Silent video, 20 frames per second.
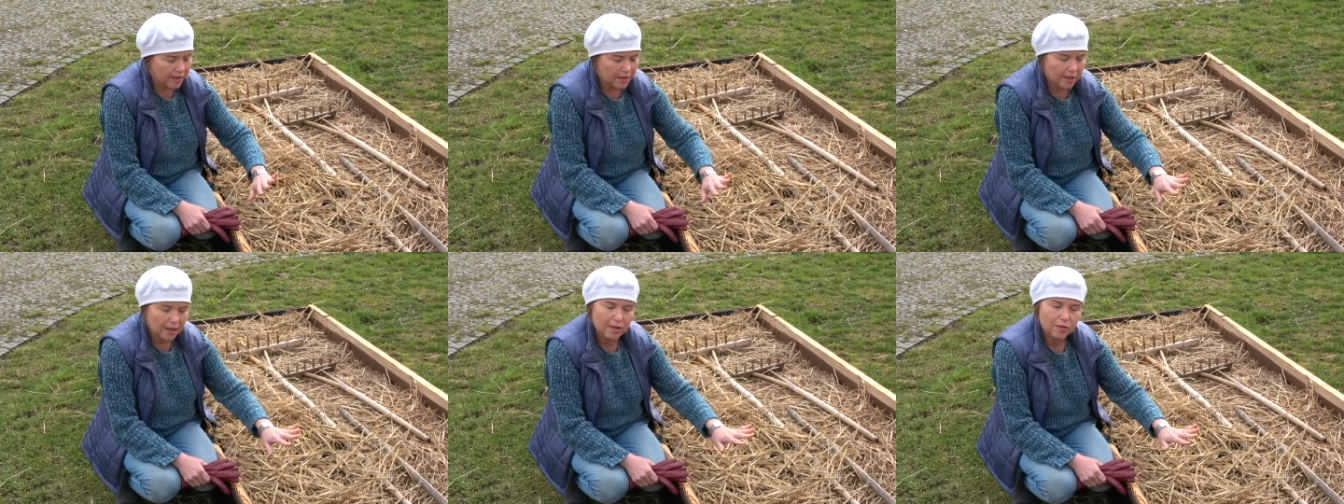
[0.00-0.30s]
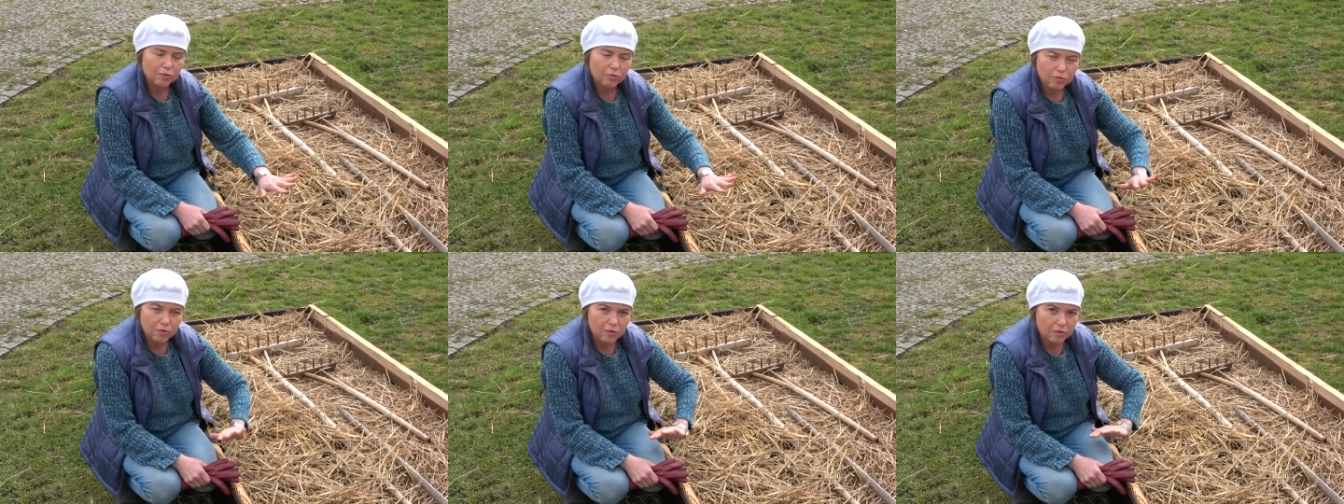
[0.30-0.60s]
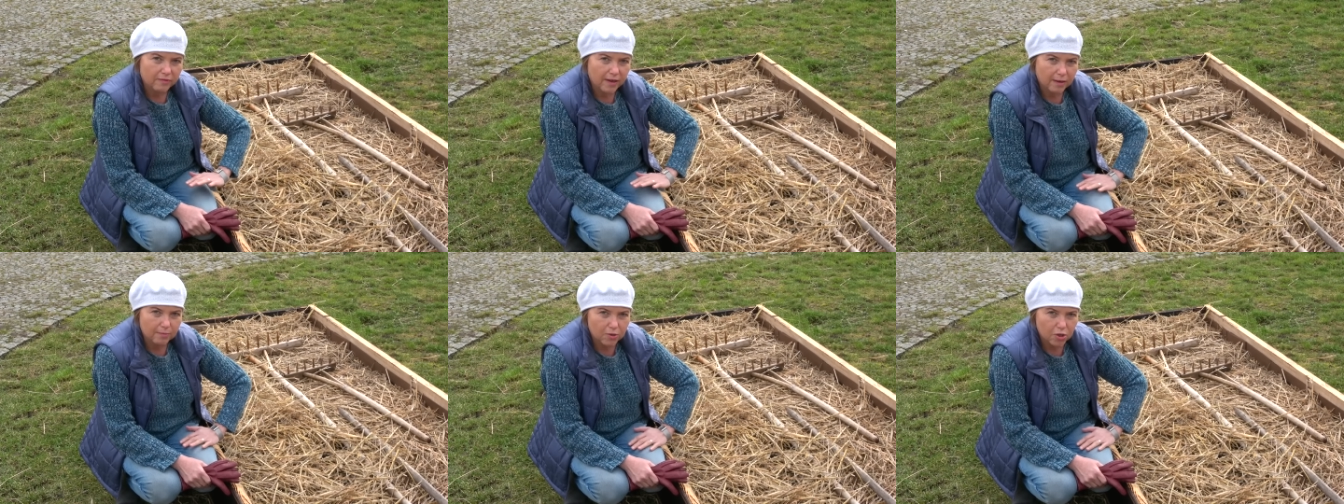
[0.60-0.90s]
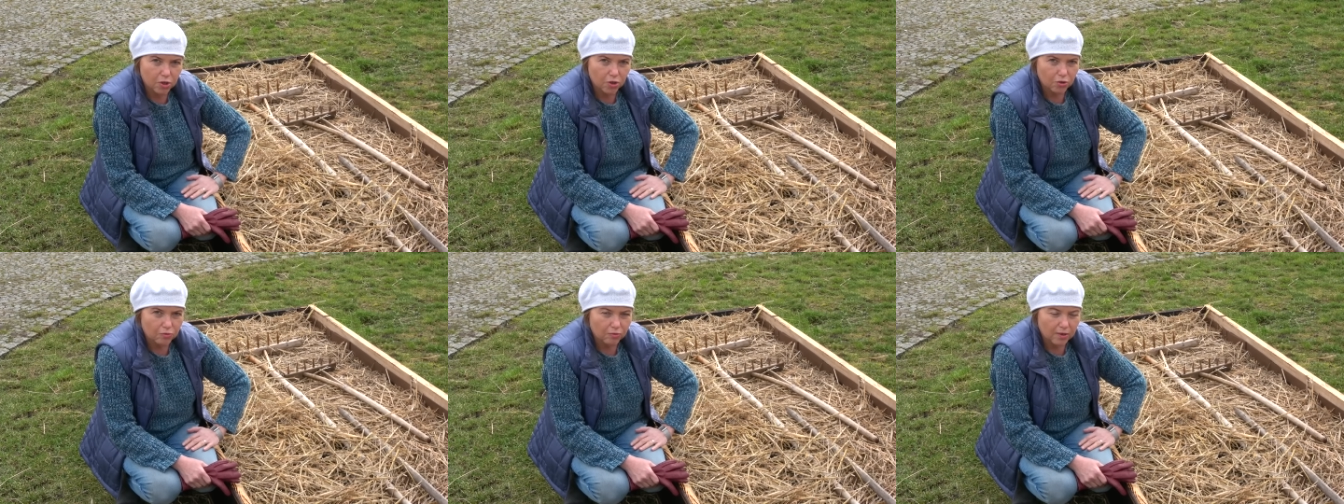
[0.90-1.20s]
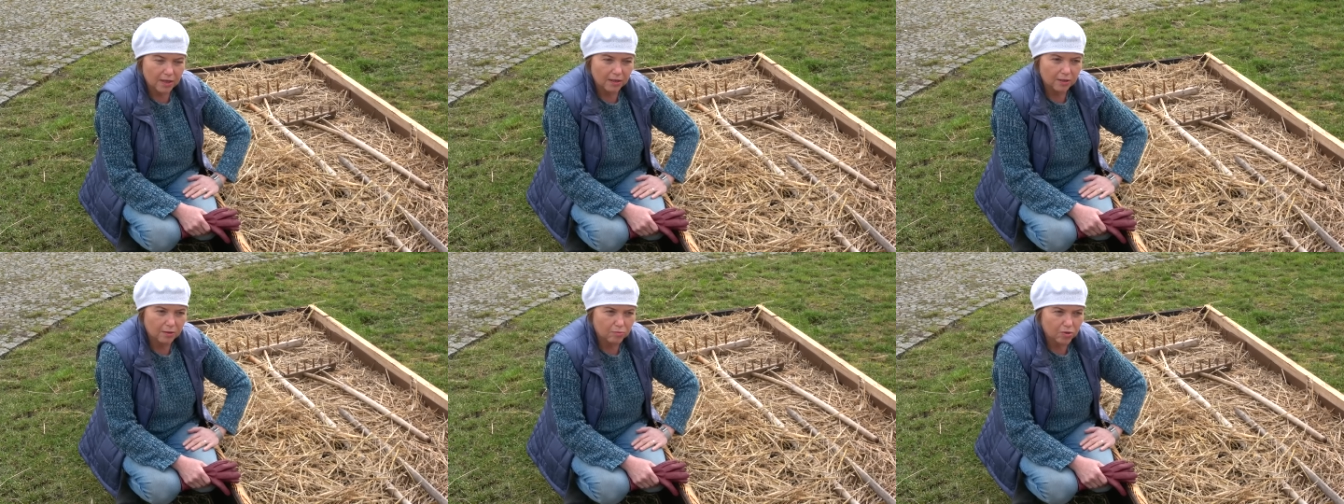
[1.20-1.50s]
nieraz usuwamy
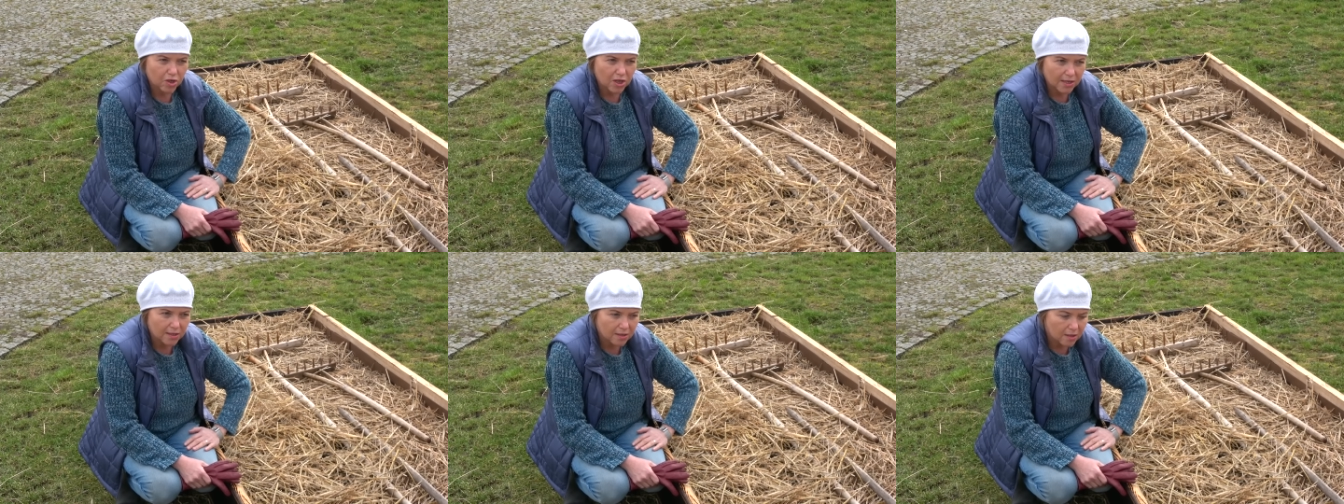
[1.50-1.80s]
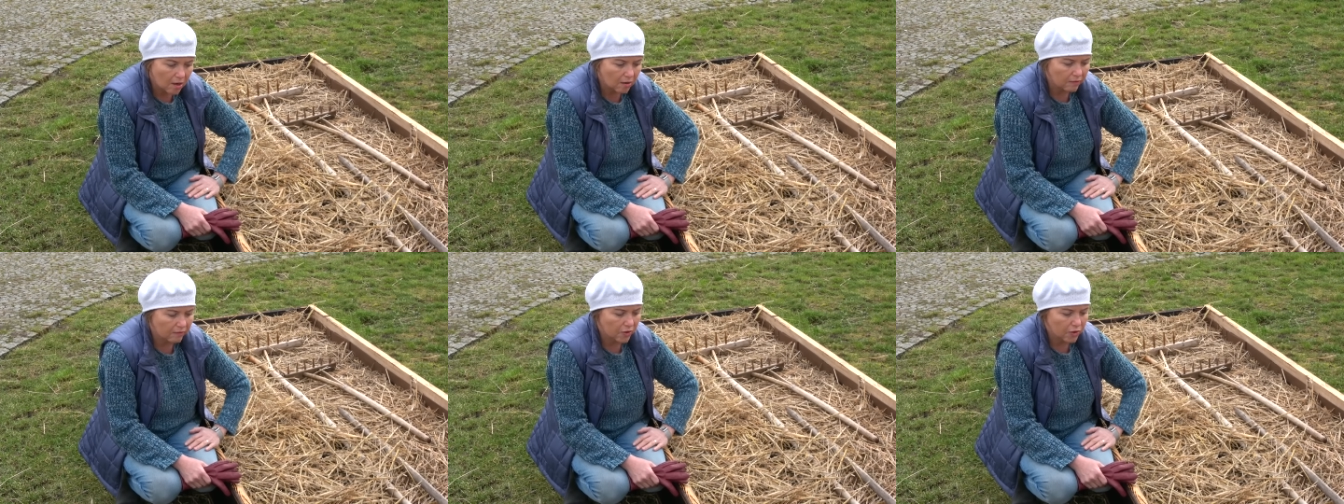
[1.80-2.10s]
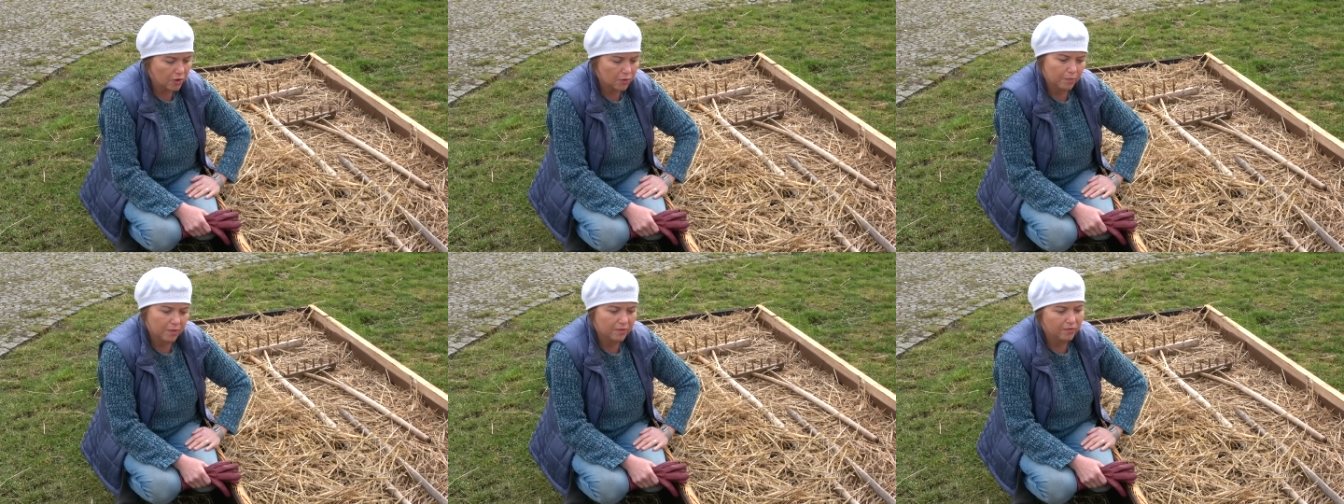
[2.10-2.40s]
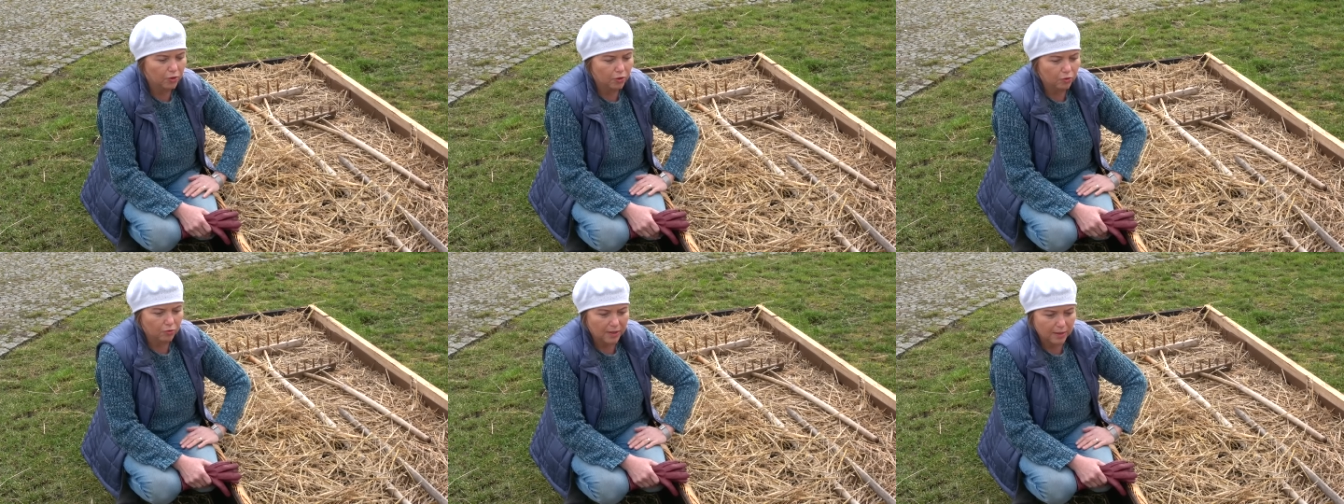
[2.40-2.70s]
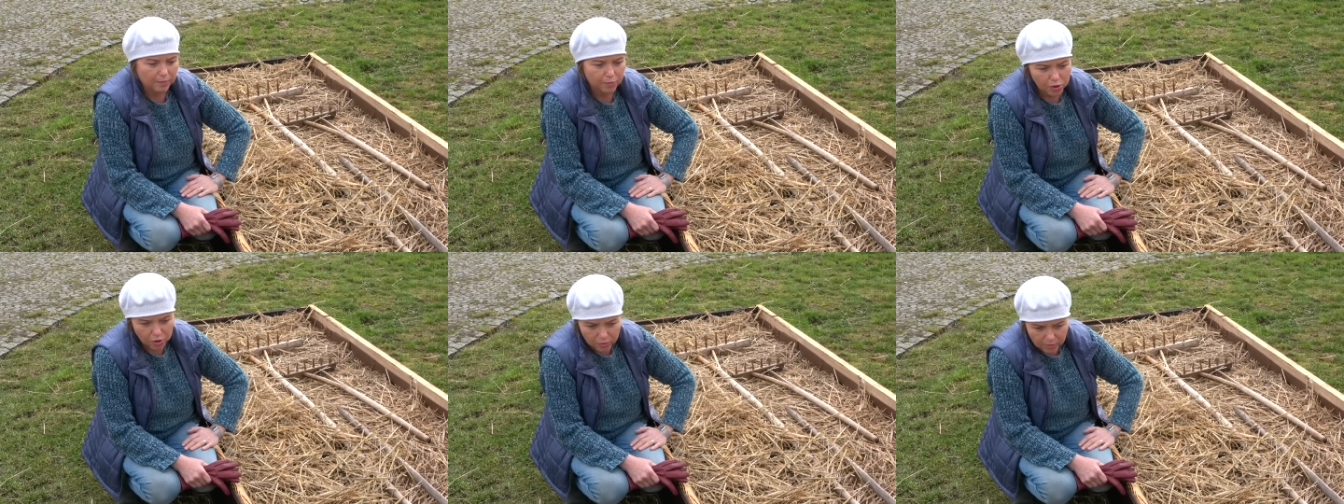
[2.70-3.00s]
ściółkę tymczasowo z powodu
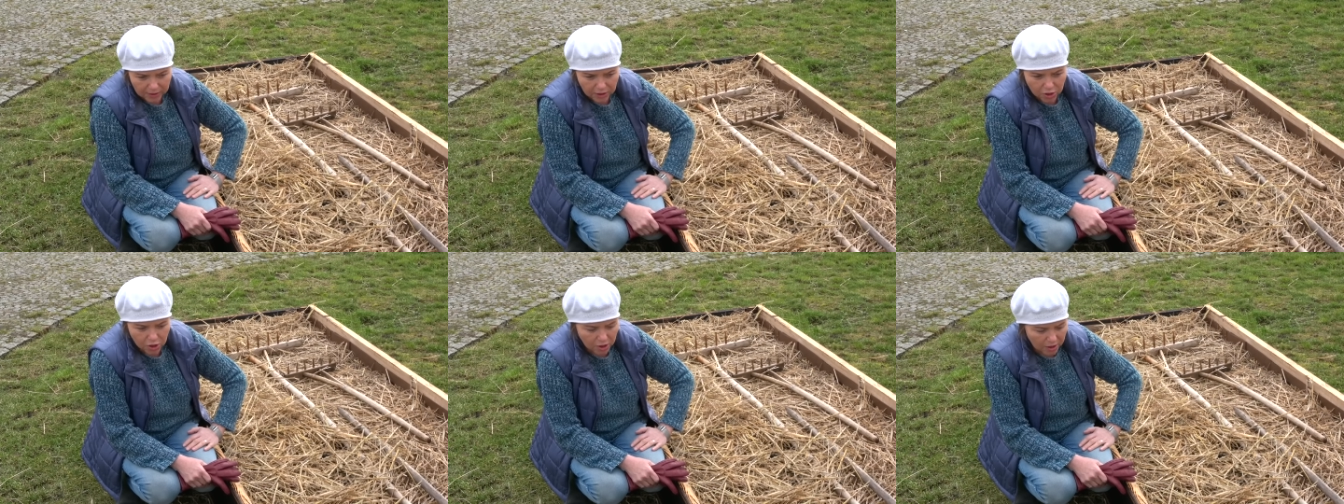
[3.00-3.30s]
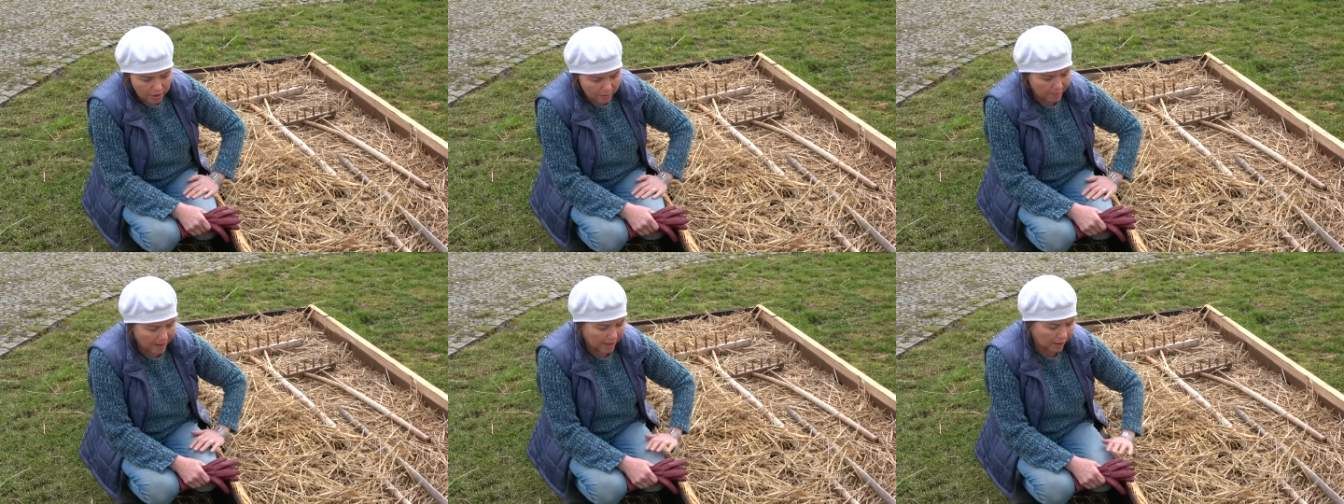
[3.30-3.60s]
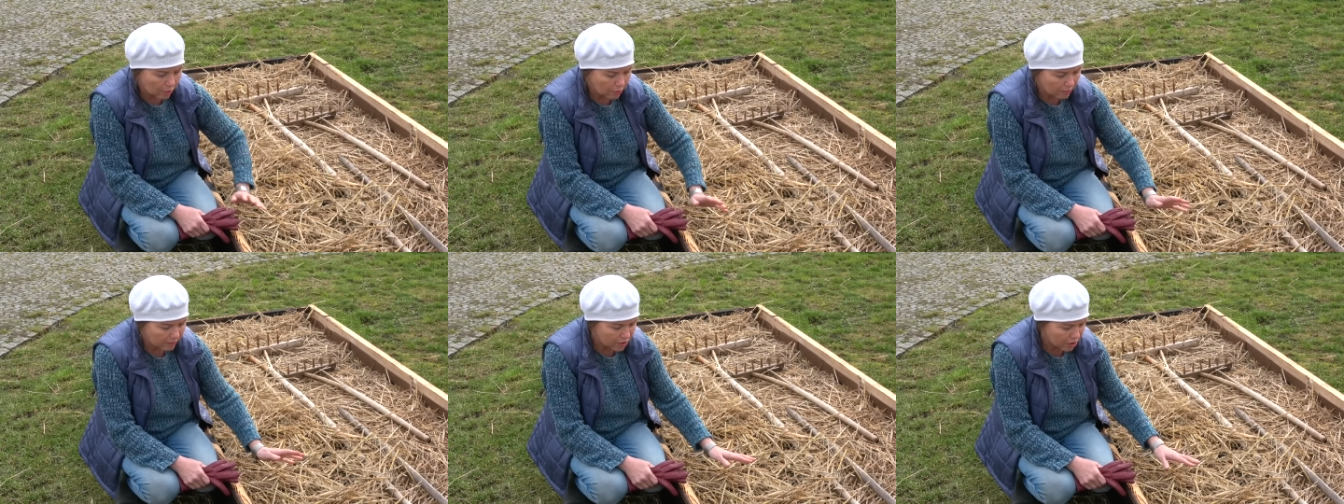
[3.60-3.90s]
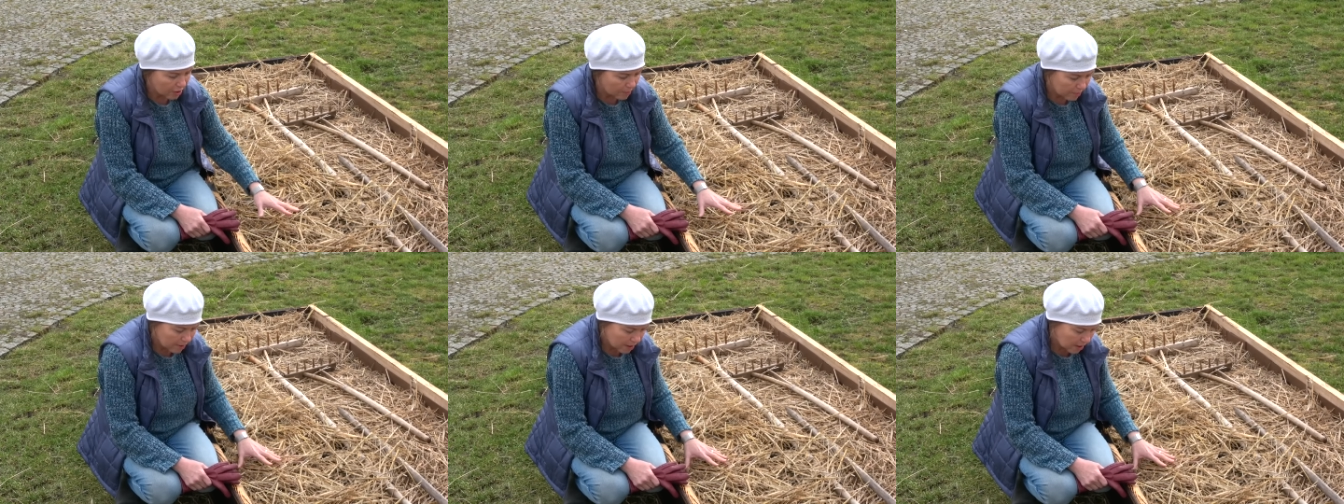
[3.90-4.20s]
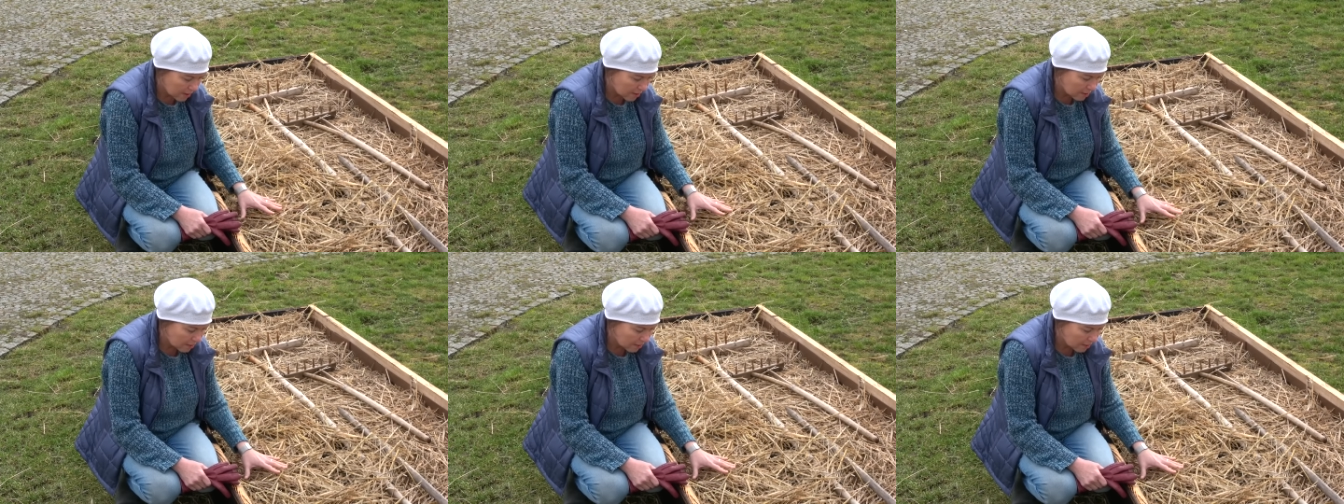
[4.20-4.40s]
na przykład ślimaków, żeby nie